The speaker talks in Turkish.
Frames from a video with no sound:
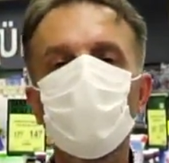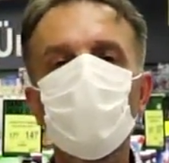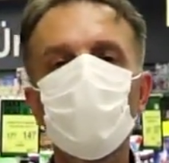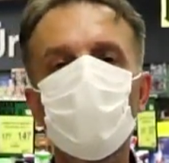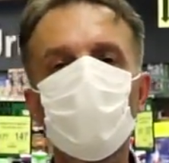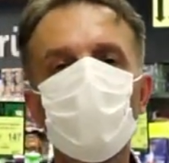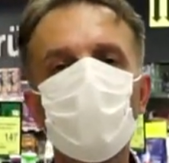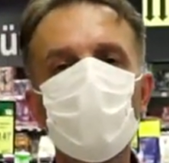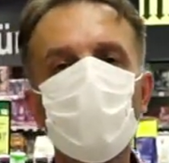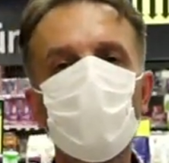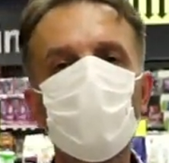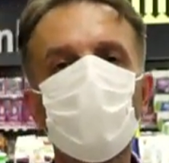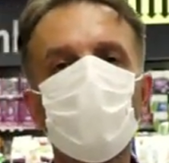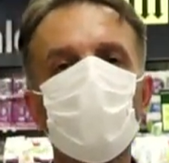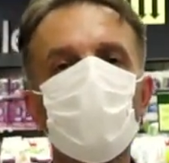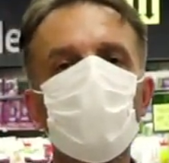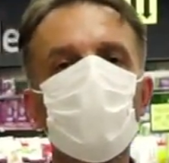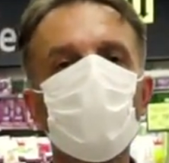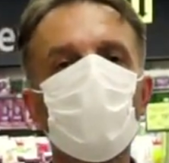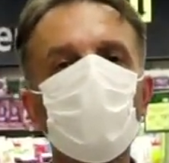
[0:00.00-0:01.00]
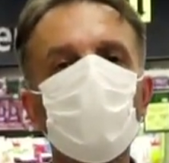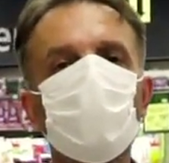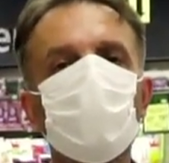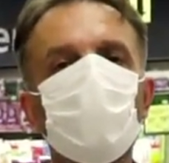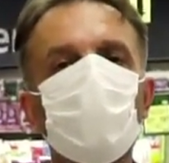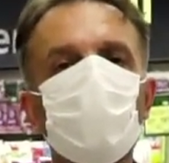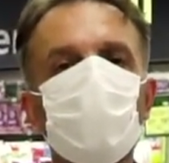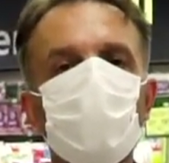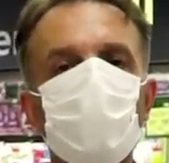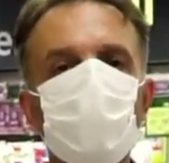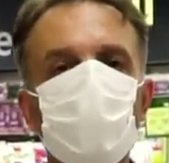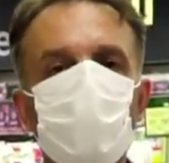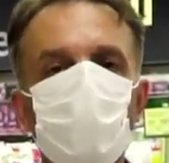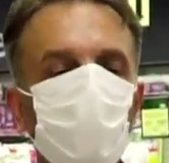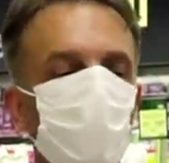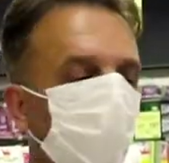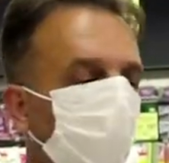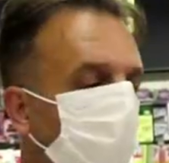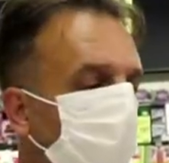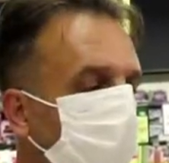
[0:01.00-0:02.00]
bütün seçtiğiniz
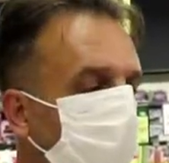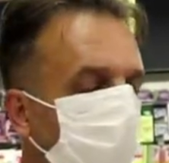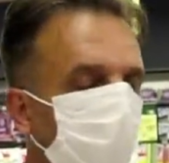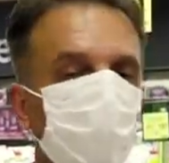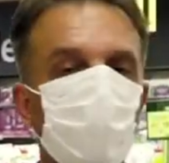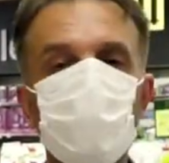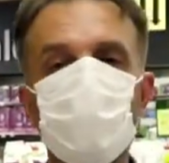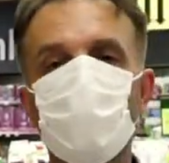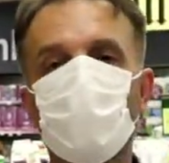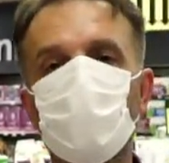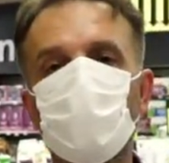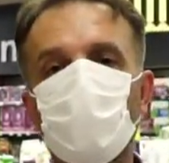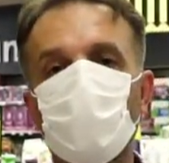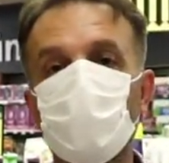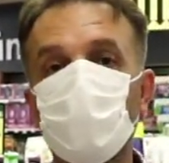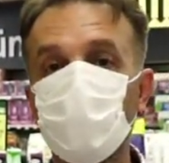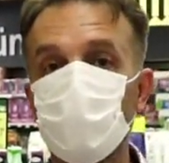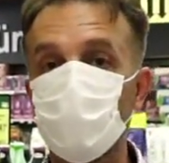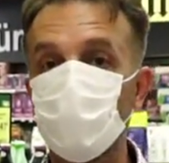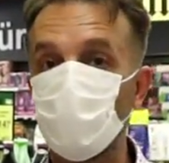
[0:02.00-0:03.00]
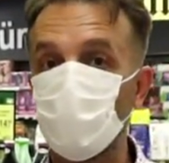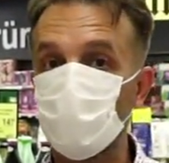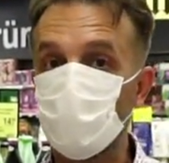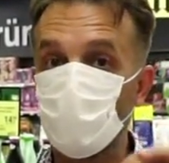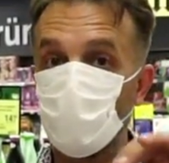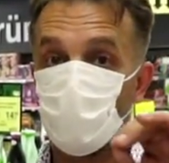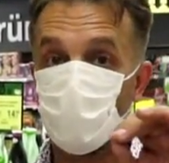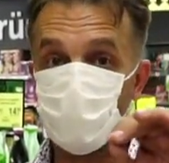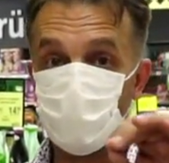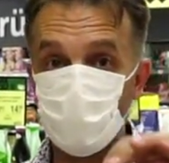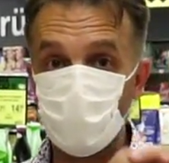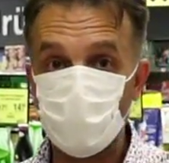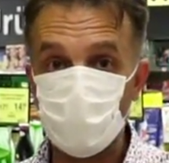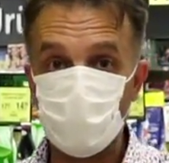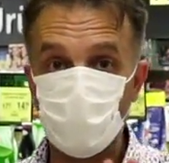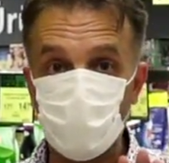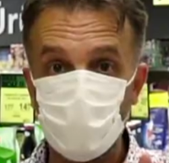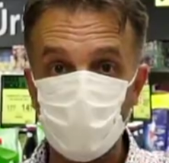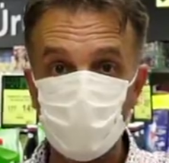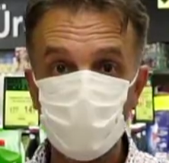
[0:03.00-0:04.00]
alışverişinizi kapınıza kadar getiriyor diye
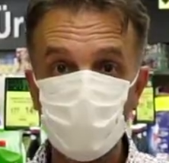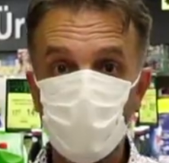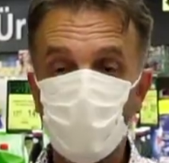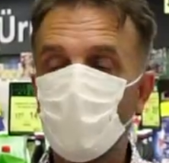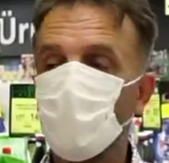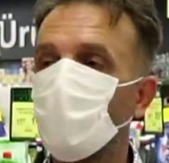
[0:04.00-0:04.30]
hatırlatalım